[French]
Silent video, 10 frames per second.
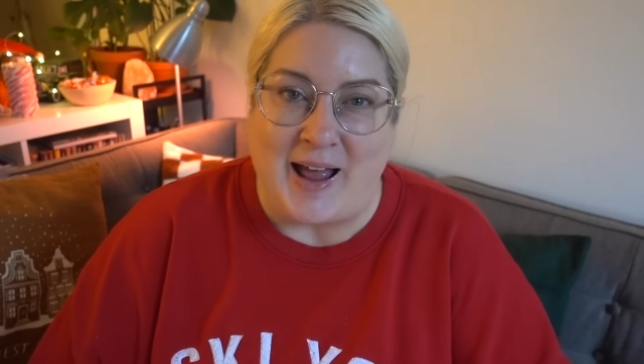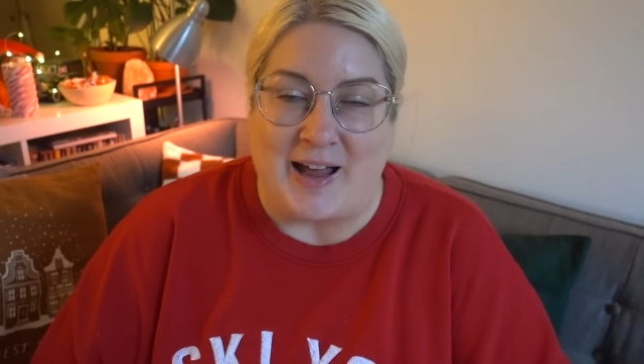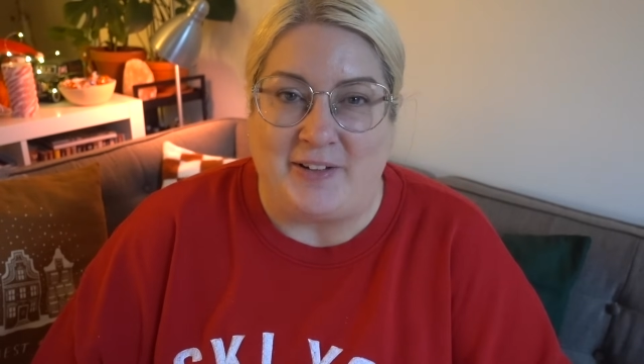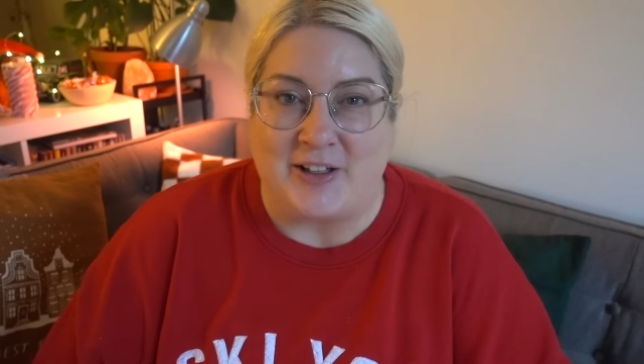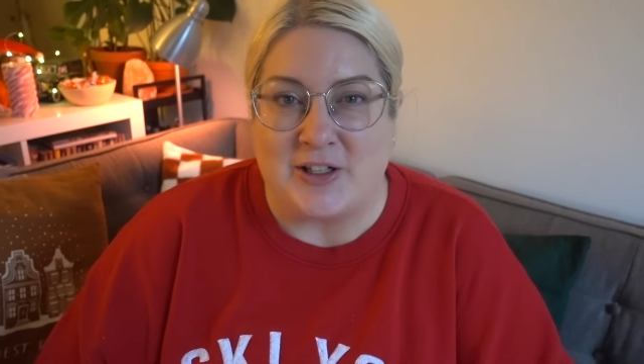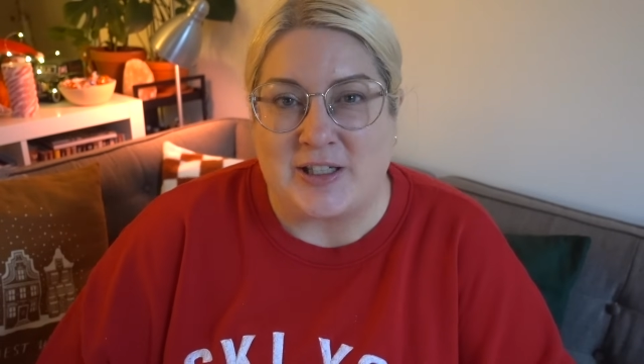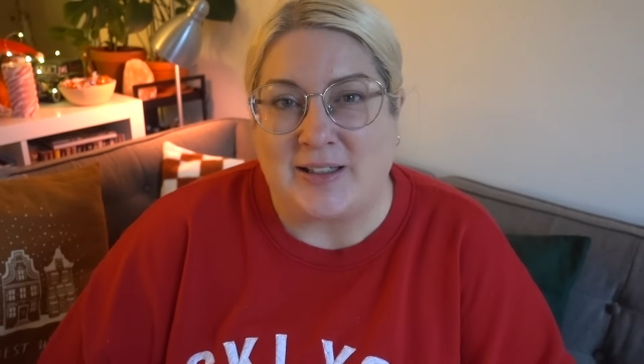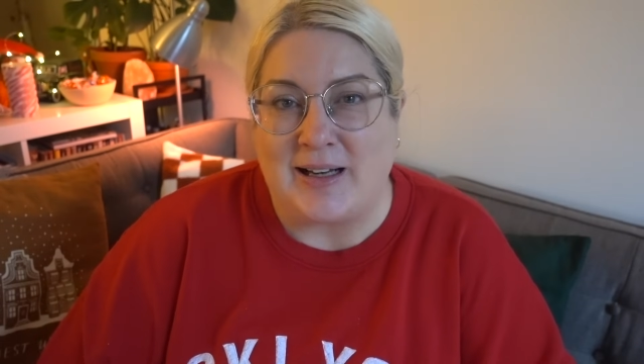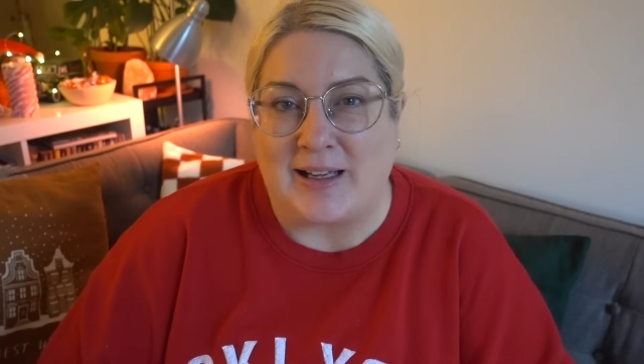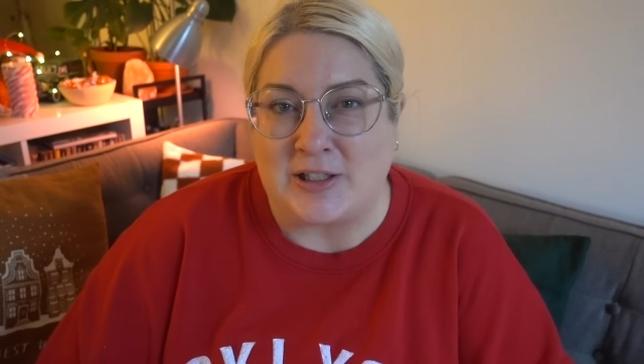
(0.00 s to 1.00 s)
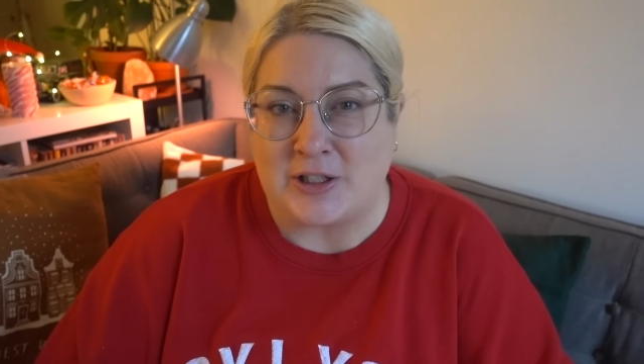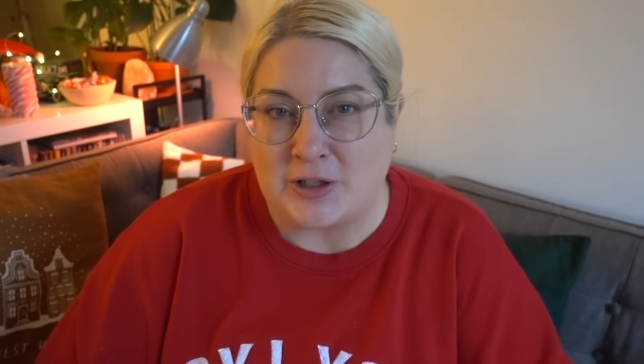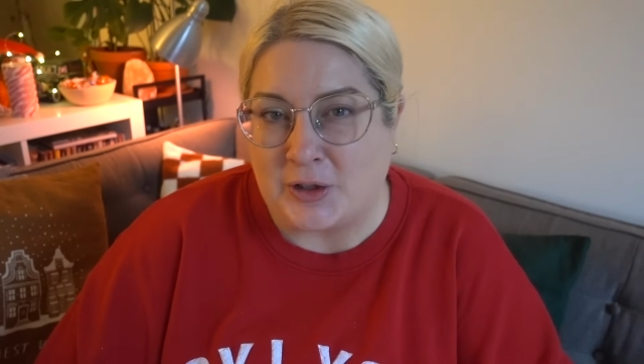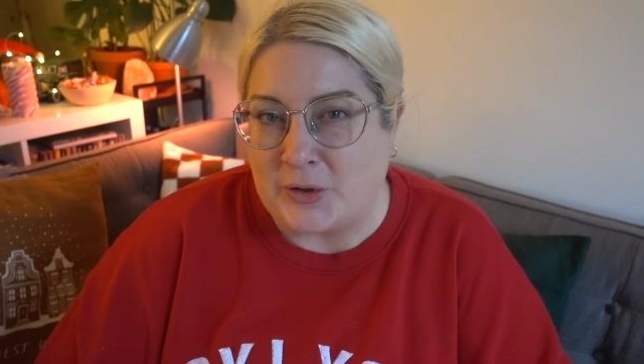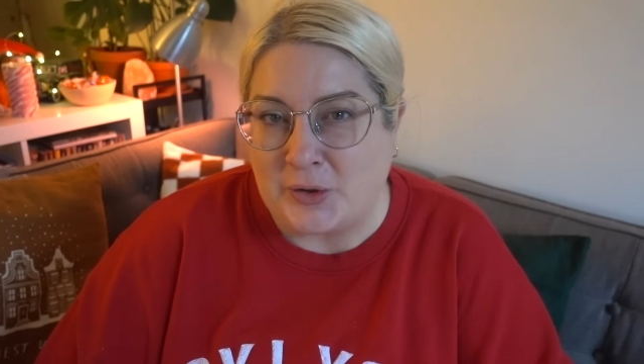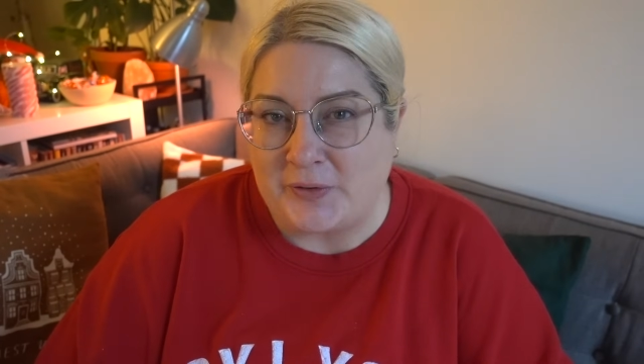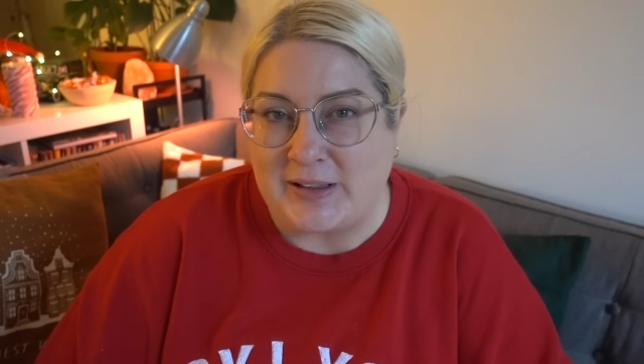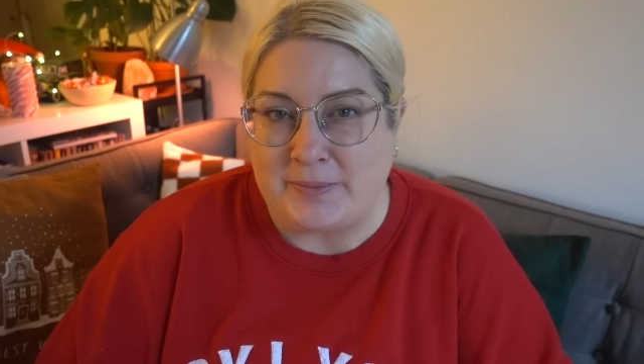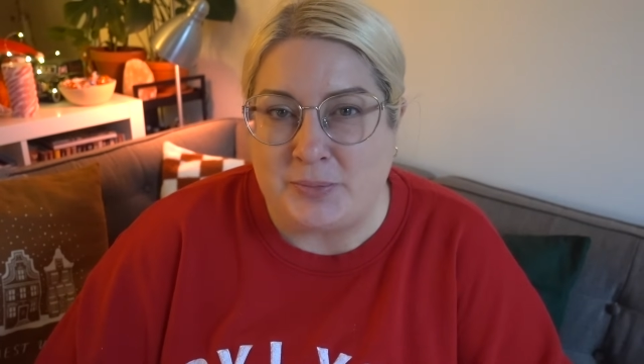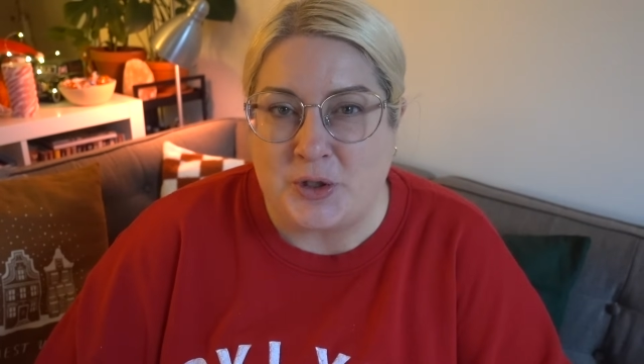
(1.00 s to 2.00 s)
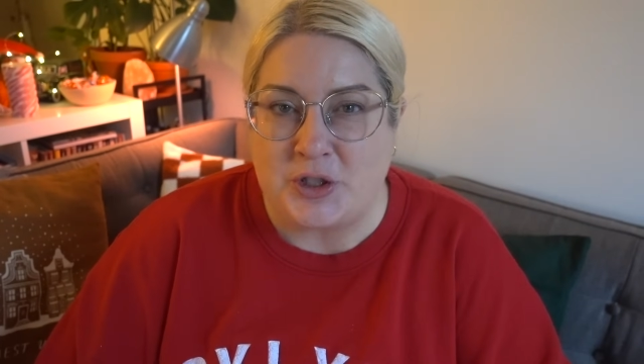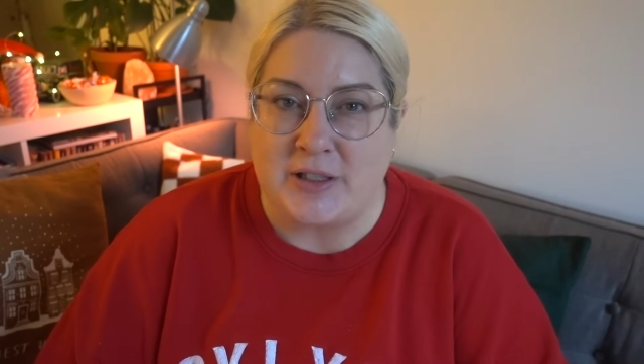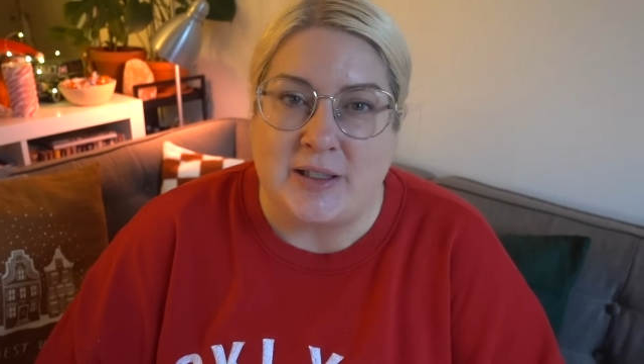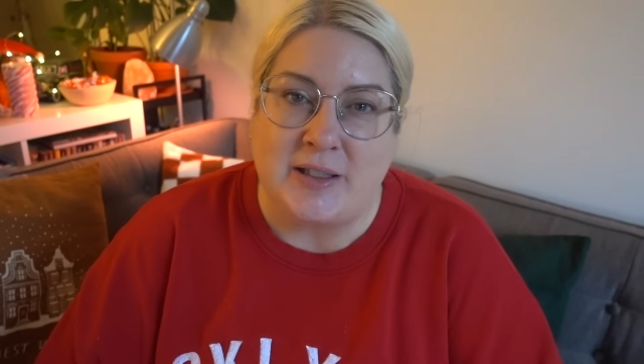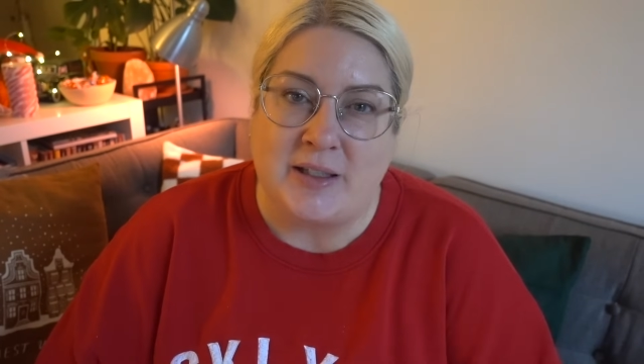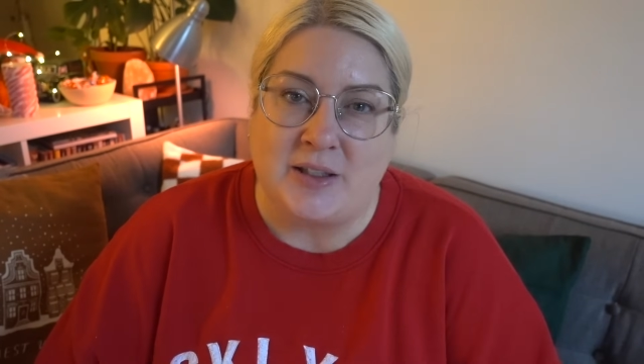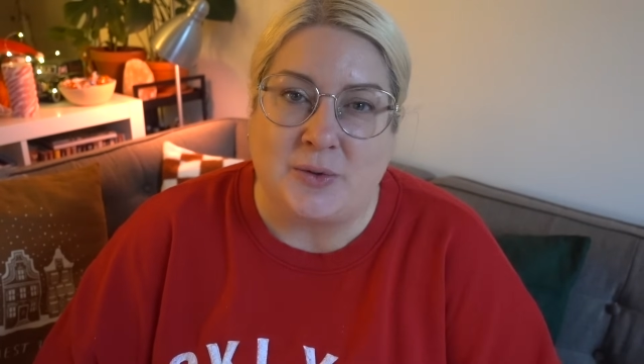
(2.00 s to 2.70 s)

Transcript: avec un chocolat chaud, avec des bougies,